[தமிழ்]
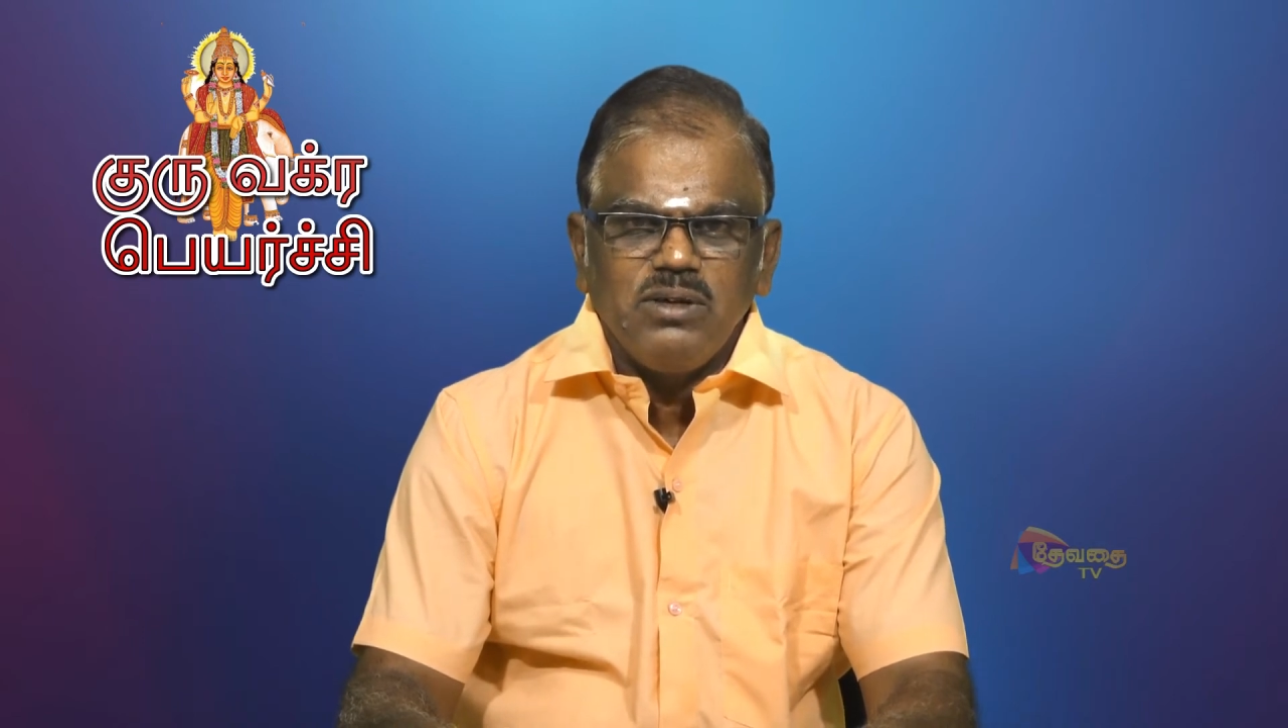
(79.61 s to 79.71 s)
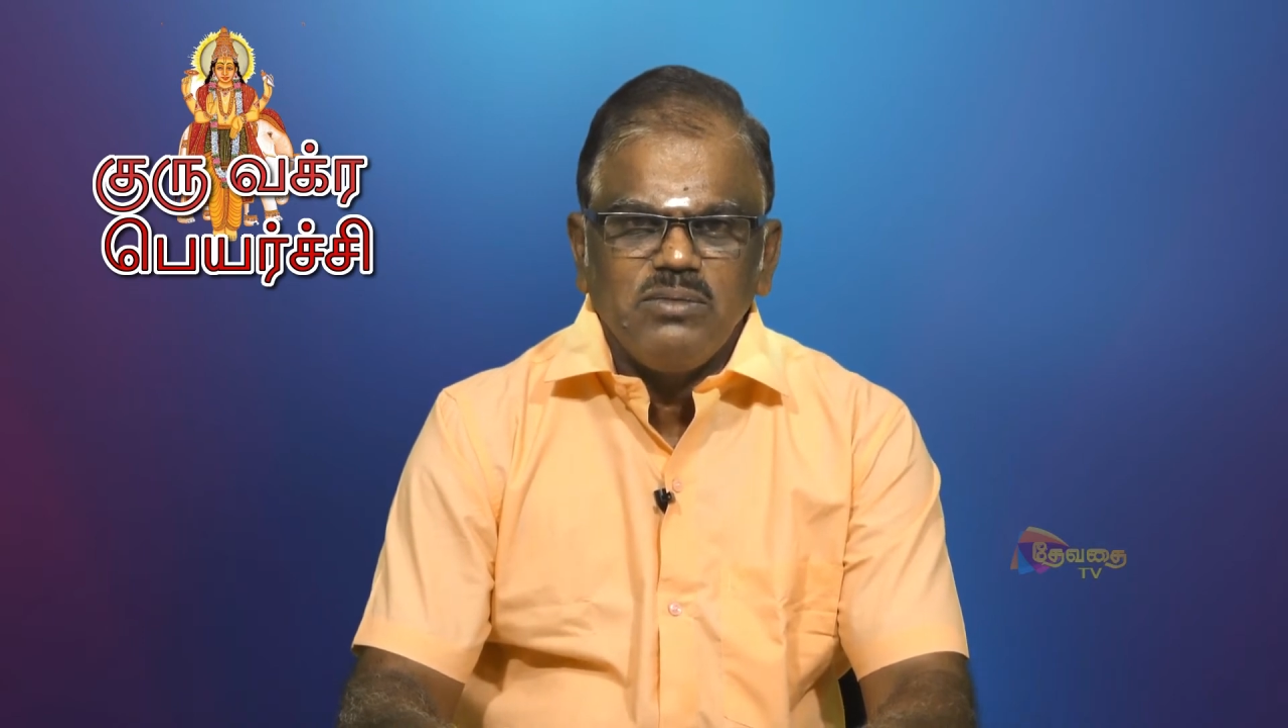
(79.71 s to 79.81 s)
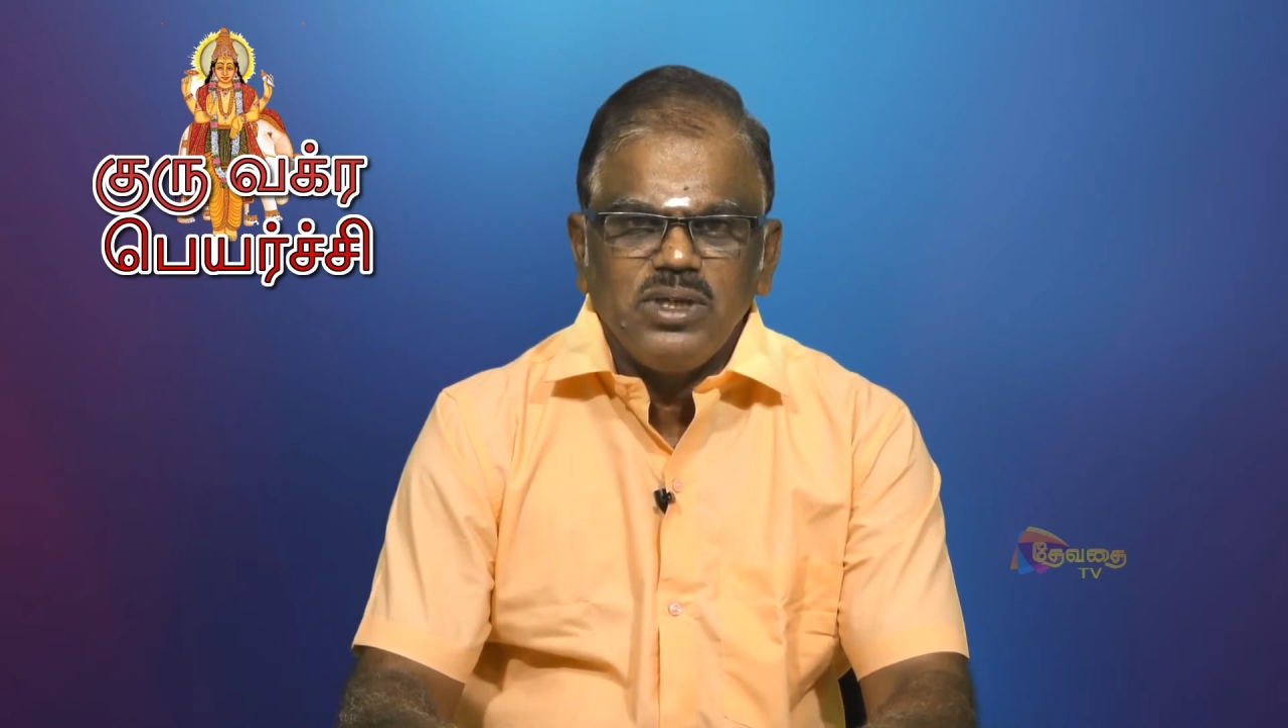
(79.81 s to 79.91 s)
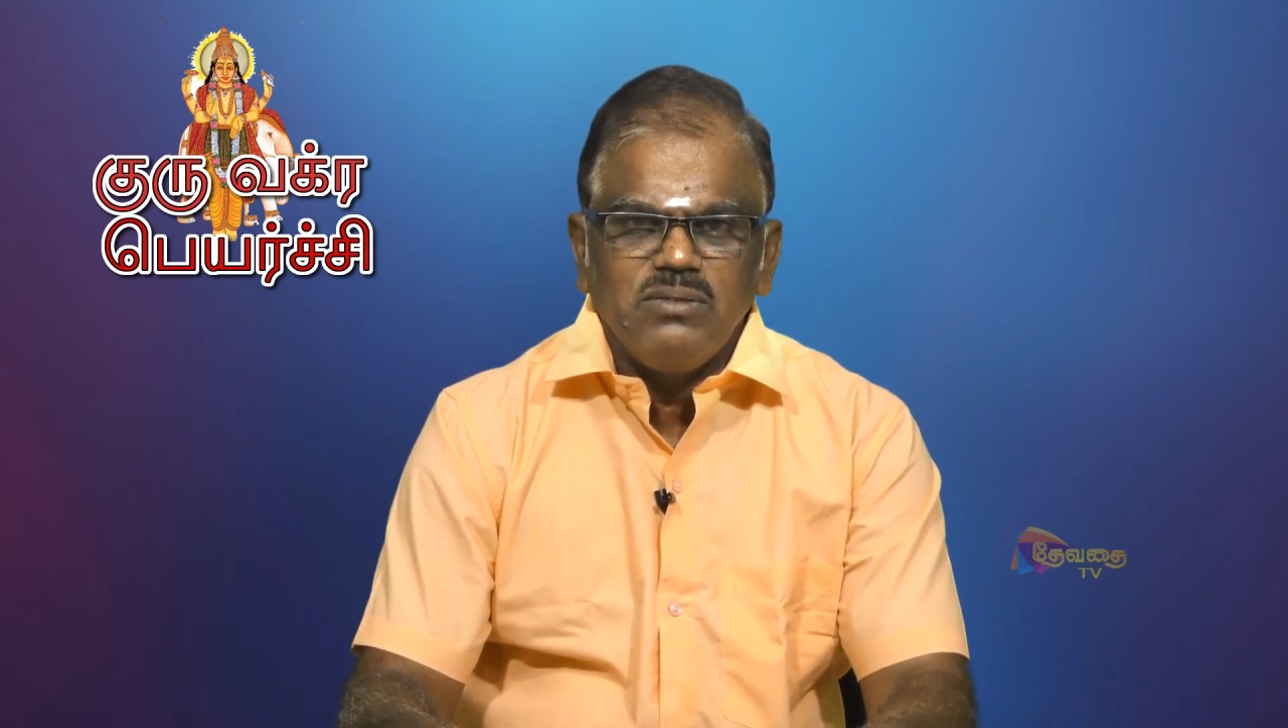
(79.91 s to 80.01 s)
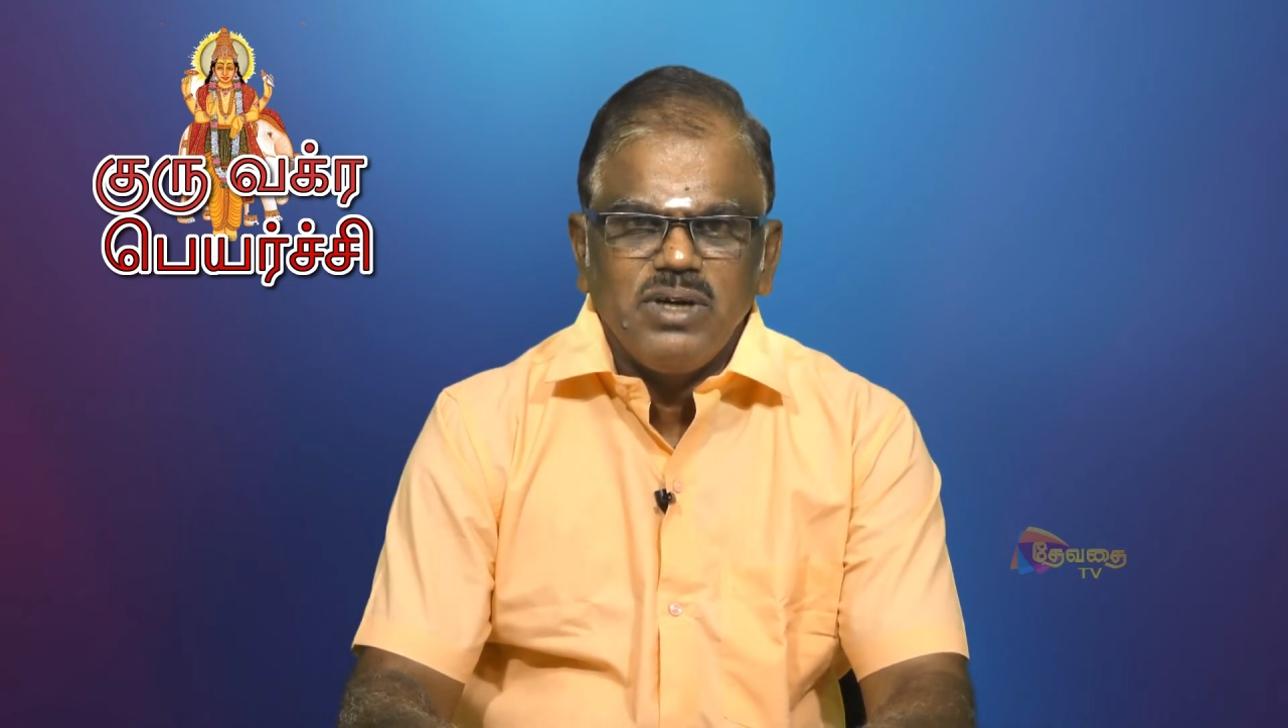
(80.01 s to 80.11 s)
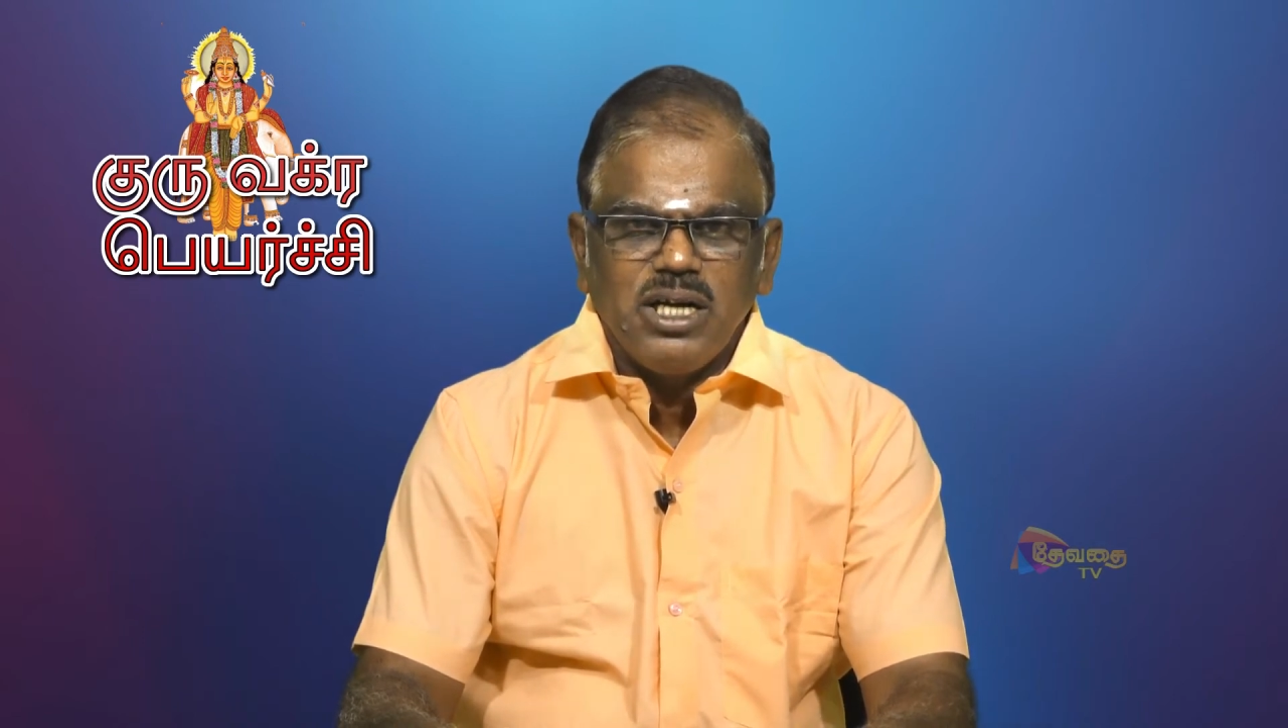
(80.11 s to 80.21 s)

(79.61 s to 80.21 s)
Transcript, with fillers: வரும்போது